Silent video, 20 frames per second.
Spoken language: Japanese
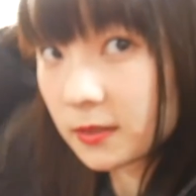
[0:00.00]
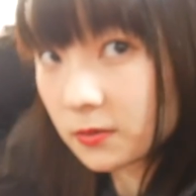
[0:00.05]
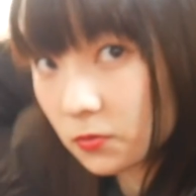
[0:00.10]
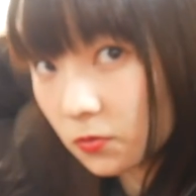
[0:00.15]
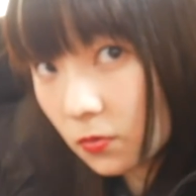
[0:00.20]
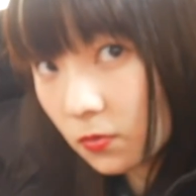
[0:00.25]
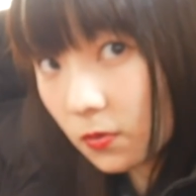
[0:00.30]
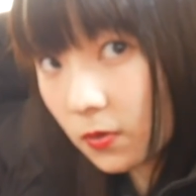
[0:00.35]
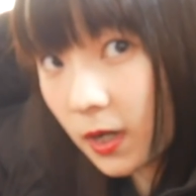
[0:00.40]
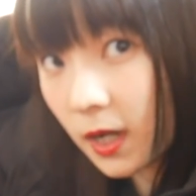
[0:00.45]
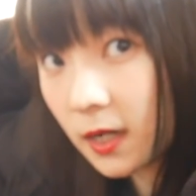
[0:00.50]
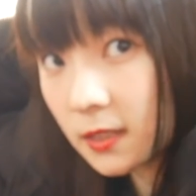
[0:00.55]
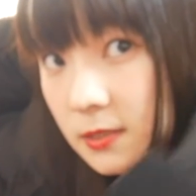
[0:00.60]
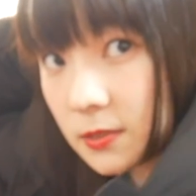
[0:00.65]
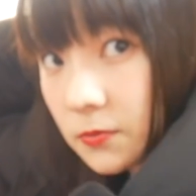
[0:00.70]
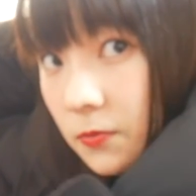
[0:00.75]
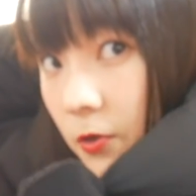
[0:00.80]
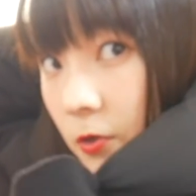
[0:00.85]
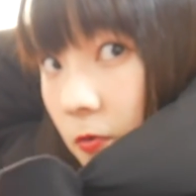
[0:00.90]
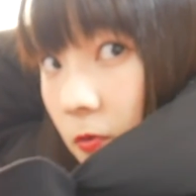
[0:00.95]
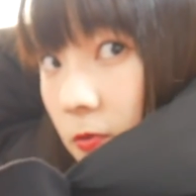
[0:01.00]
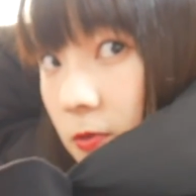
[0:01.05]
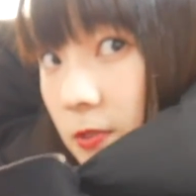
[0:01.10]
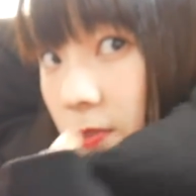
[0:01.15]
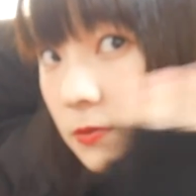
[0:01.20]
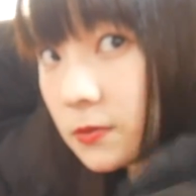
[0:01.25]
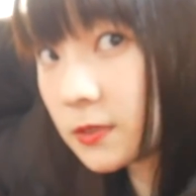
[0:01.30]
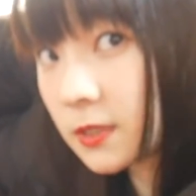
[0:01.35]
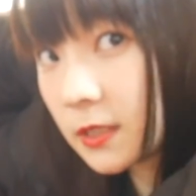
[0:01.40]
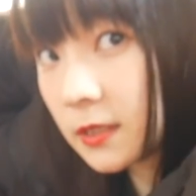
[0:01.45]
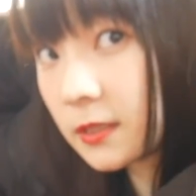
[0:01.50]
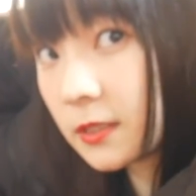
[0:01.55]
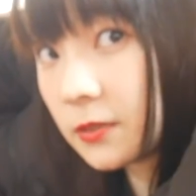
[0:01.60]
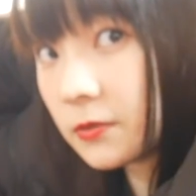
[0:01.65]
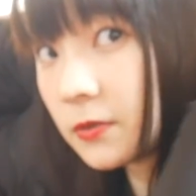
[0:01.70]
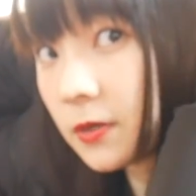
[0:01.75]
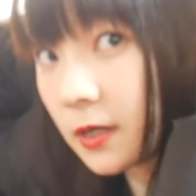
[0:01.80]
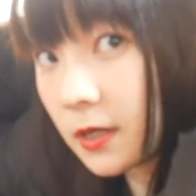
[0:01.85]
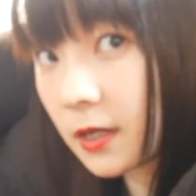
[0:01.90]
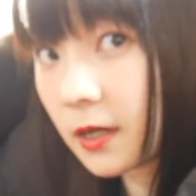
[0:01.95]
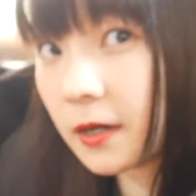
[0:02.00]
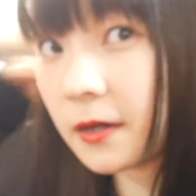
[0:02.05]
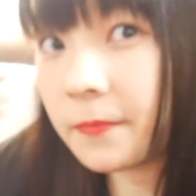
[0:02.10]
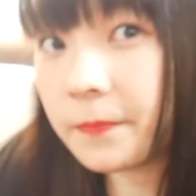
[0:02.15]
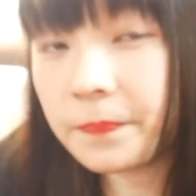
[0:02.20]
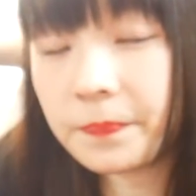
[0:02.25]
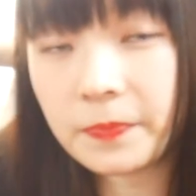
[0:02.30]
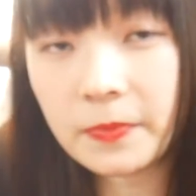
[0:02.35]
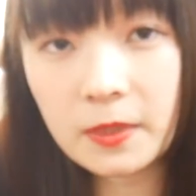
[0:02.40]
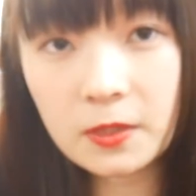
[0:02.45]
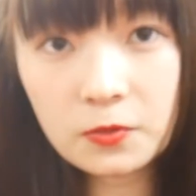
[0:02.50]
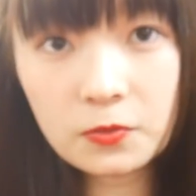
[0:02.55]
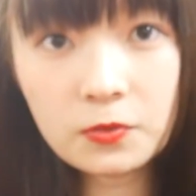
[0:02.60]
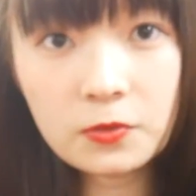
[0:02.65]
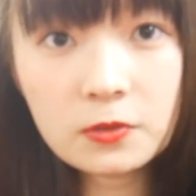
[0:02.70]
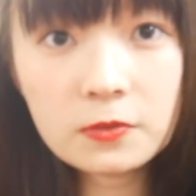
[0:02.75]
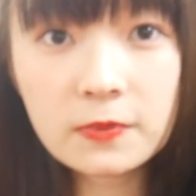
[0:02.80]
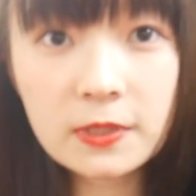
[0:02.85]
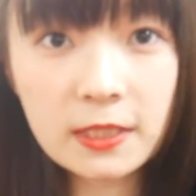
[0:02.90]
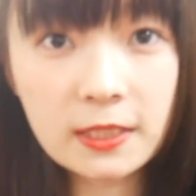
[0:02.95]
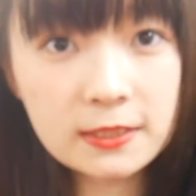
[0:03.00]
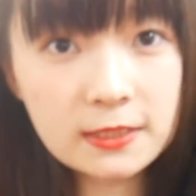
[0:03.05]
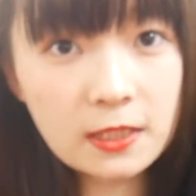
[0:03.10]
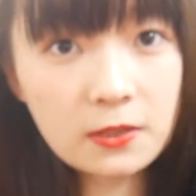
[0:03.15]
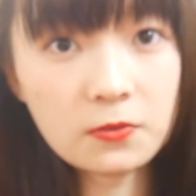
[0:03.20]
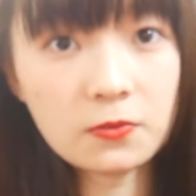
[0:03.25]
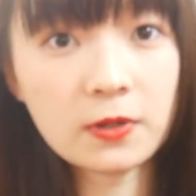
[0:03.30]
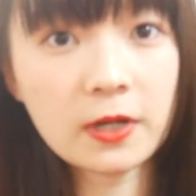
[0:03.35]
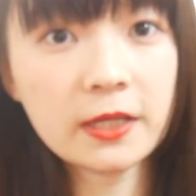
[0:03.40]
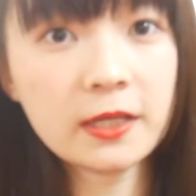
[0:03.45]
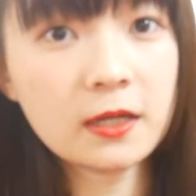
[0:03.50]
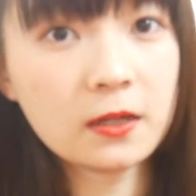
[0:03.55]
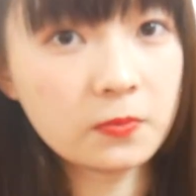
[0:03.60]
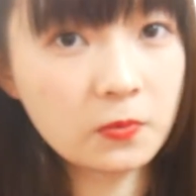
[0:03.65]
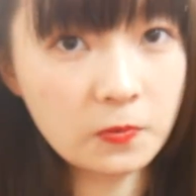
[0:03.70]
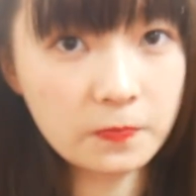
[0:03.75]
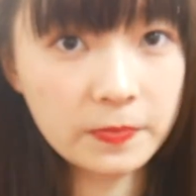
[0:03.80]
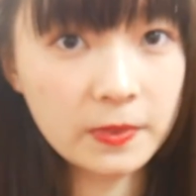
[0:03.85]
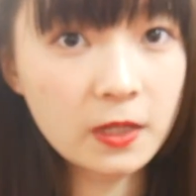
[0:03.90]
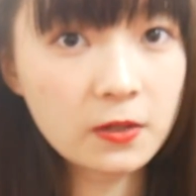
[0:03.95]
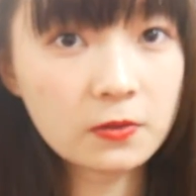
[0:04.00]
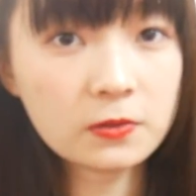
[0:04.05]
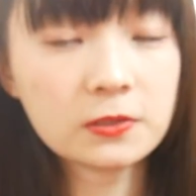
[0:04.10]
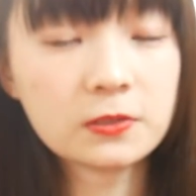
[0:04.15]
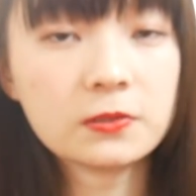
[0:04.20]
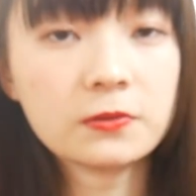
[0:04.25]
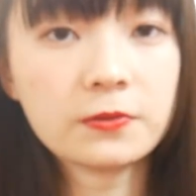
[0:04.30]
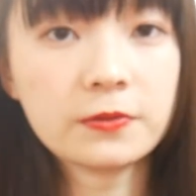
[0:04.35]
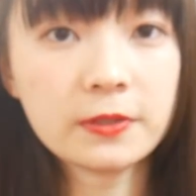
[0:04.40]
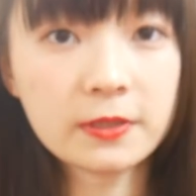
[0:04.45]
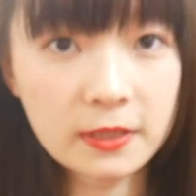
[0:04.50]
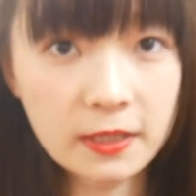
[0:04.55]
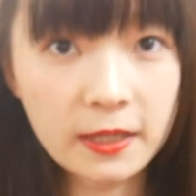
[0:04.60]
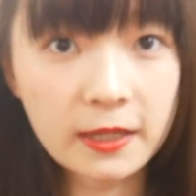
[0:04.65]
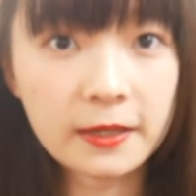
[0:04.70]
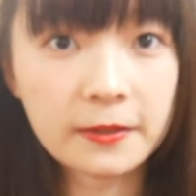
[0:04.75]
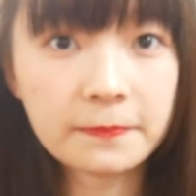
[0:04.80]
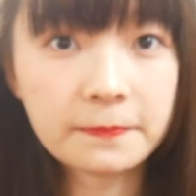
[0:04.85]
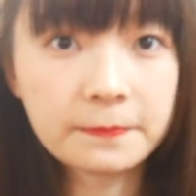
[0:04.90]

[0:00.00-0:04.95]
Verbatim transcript: ここがすごいごつくなってるからフード渡さん方がいいかも直しといて